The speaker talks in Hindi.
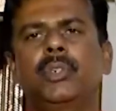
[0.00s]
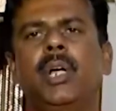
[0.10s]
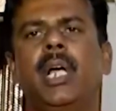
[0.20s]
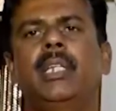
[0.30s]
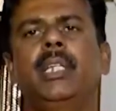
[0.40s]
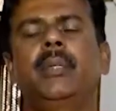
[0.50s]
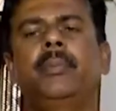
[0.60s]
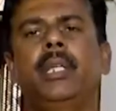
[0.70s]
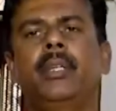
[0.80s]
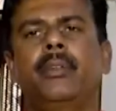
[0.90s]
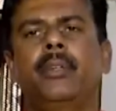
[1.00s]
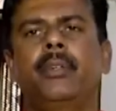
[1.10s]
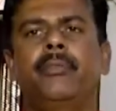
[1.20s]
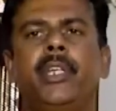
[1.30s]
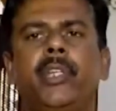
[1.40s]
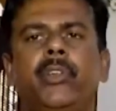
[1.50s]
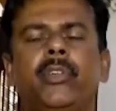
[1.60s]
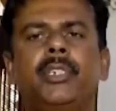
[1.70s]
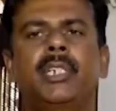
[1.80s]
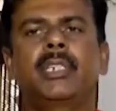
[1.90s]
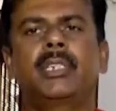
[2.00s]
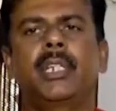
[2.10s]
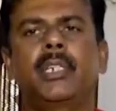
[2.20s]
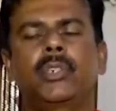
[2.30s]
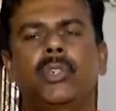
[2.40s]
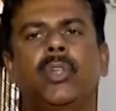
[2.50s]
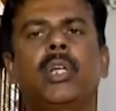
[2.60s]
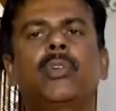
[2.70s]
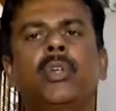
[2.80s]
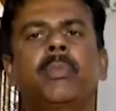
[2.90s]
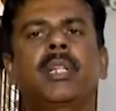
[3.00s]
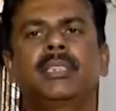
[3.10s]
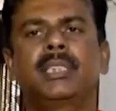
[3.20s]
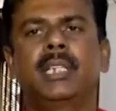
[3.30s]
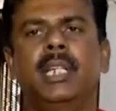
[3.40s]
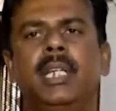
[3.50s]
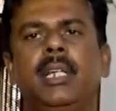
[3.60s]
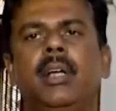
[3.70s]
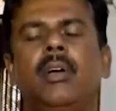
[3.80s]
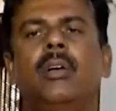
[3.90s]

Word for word: जो हाल ही में बी यूनिवर्सिटी से 16 गोल्ड मेडल जीते हैं